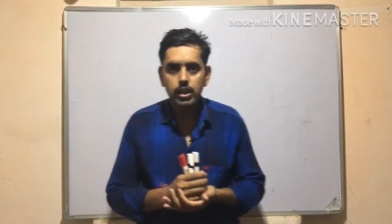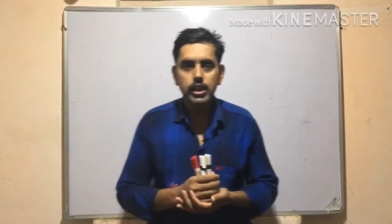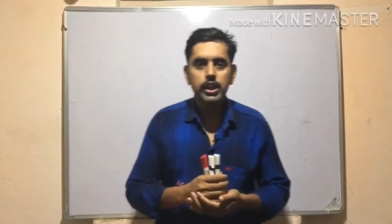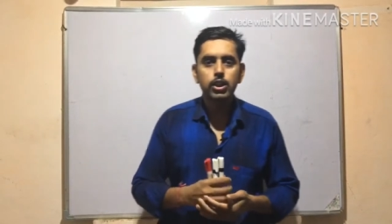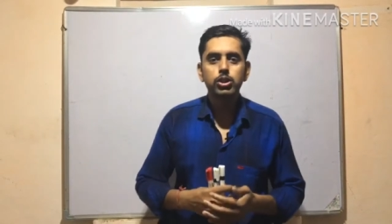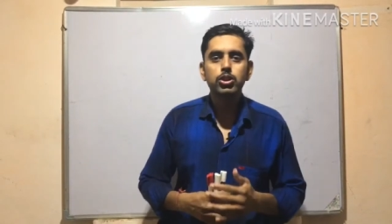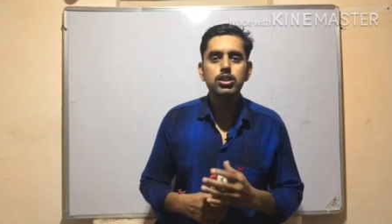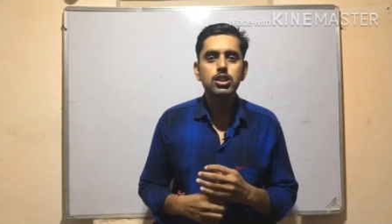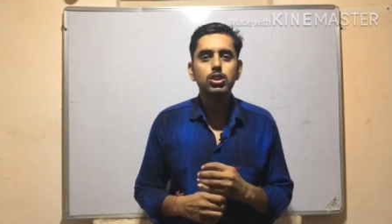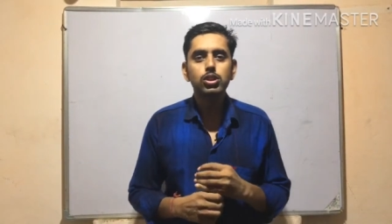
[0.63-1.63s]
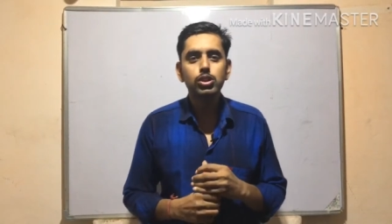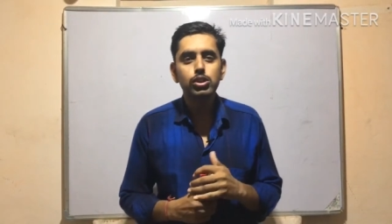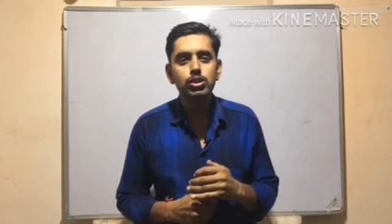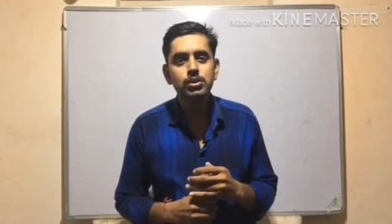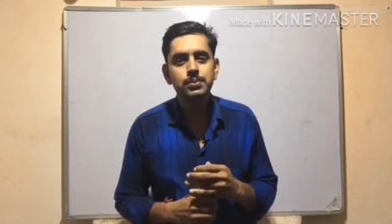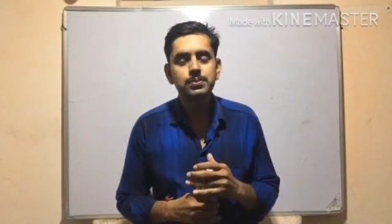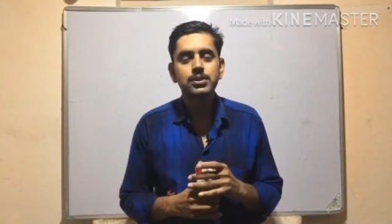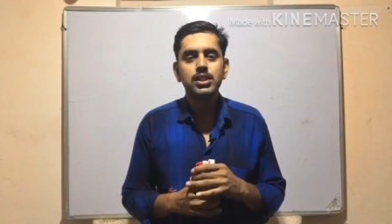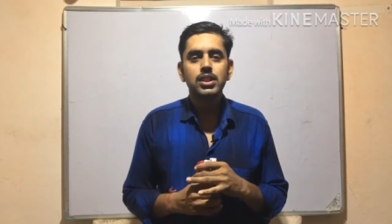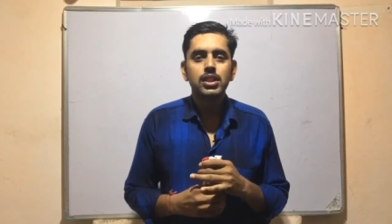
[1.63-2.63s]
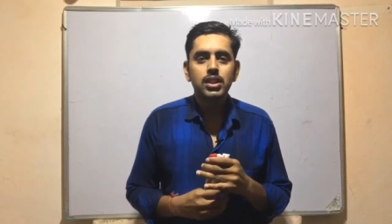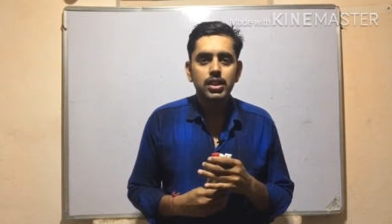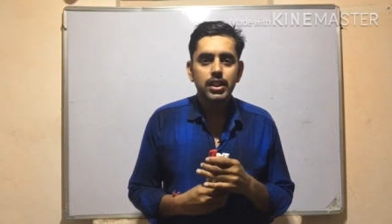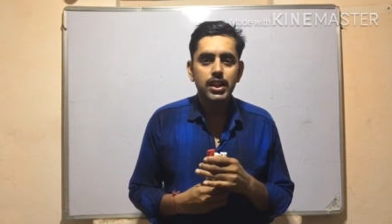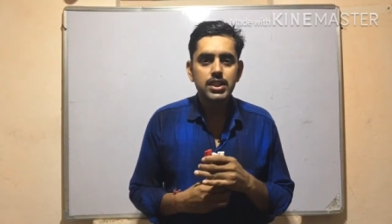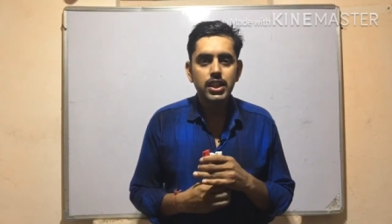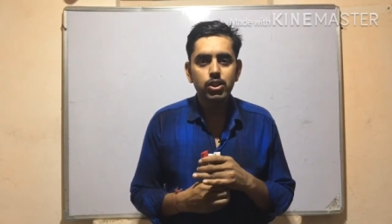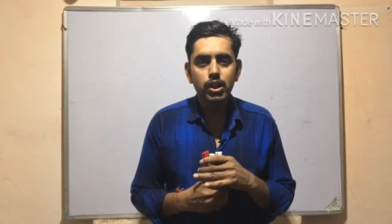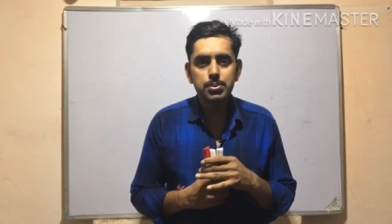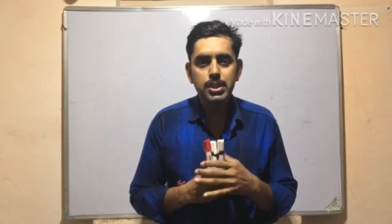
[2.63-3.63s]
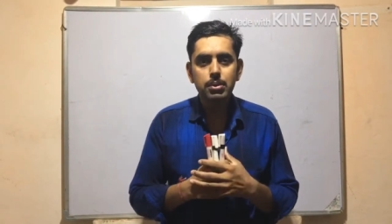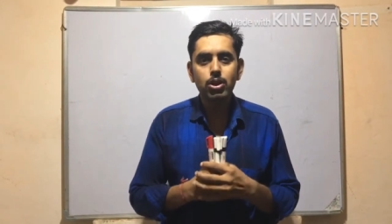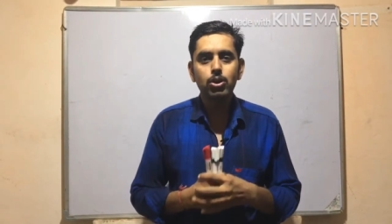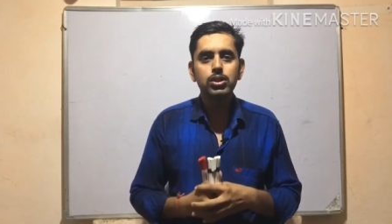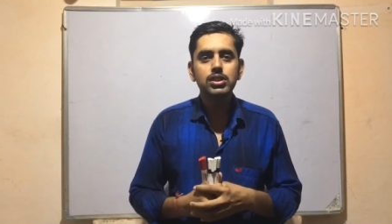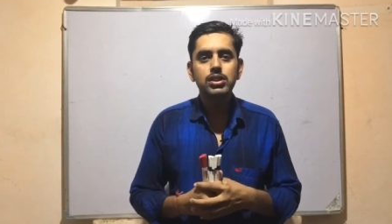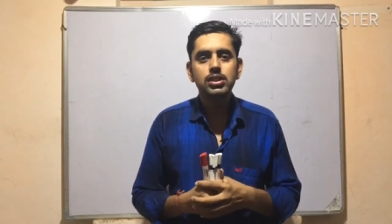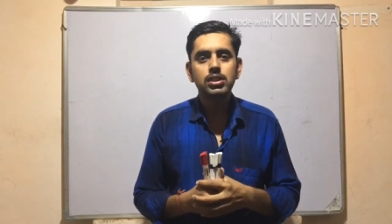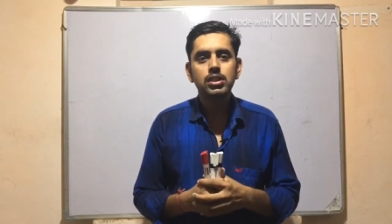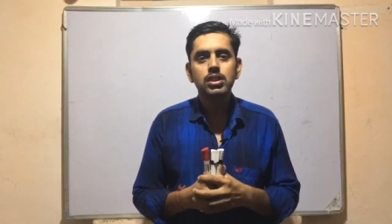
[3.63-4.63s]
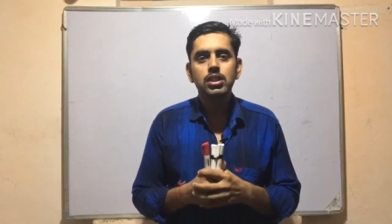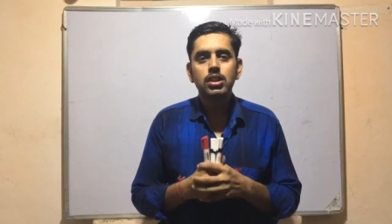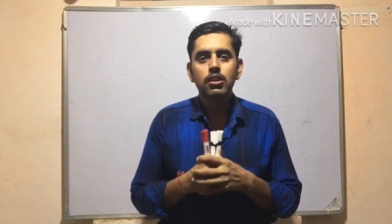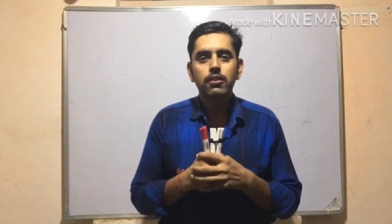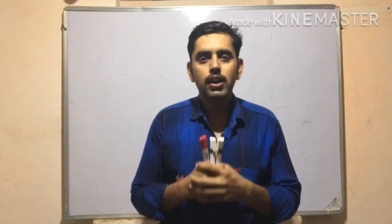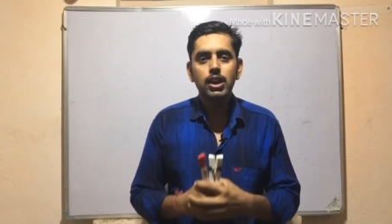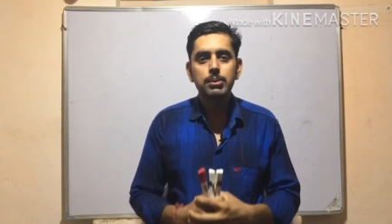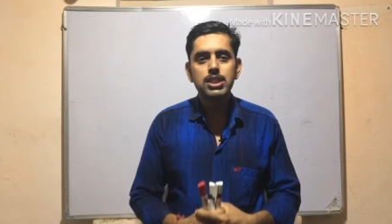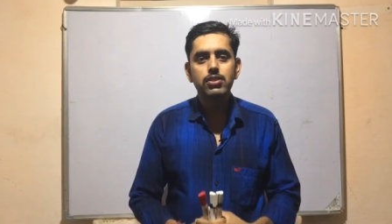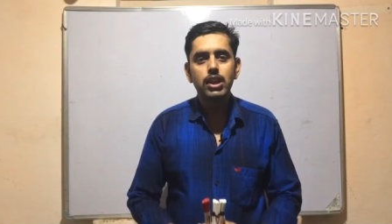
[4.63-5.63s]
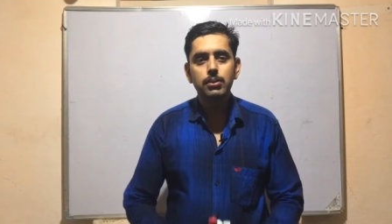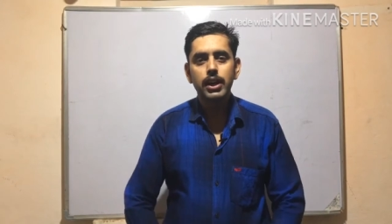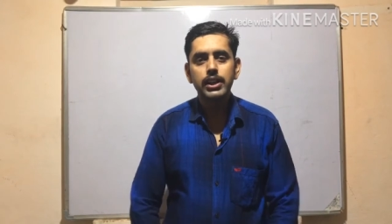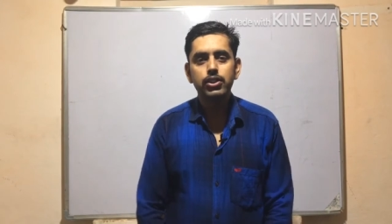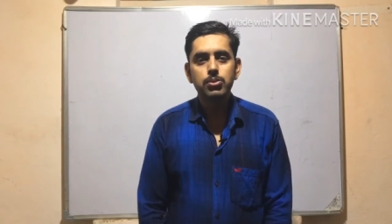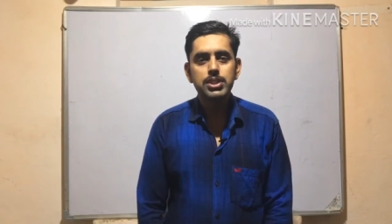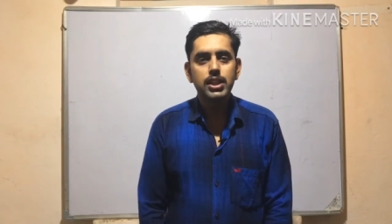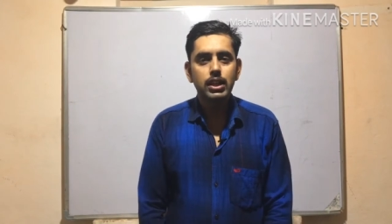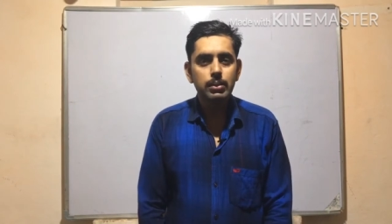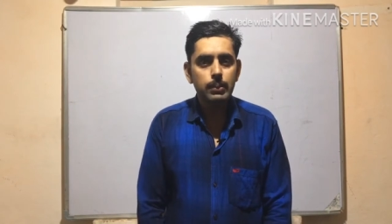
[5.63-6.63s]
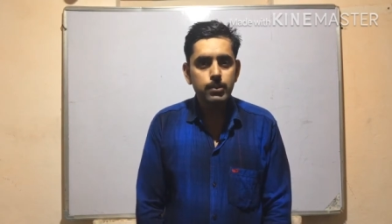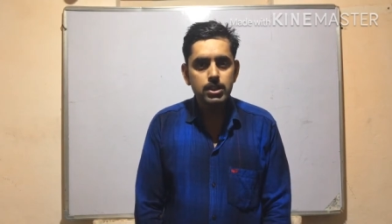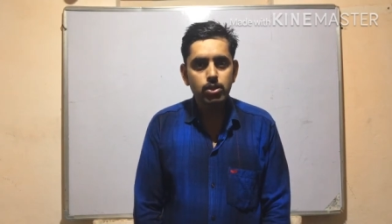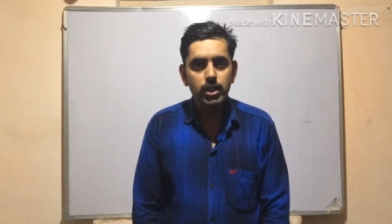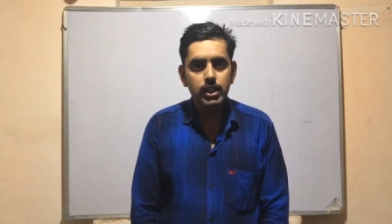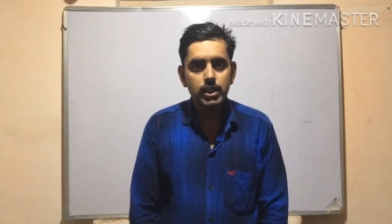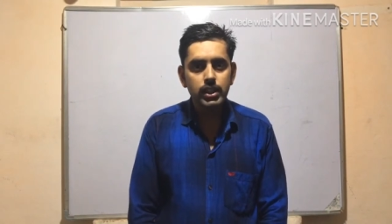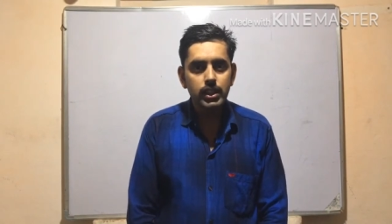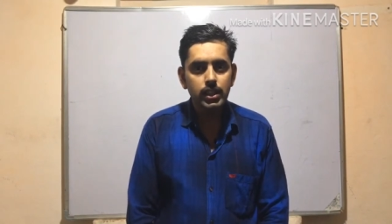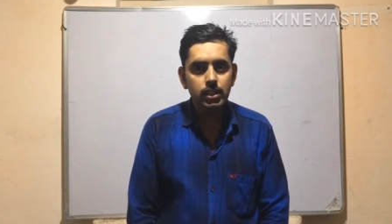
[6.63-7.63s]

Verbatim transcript: हेलो दोस्तों कैसे हो आप सब लोग फार्मेसी वाला भाई यूट्यूब चैनल में आपका स्वागत है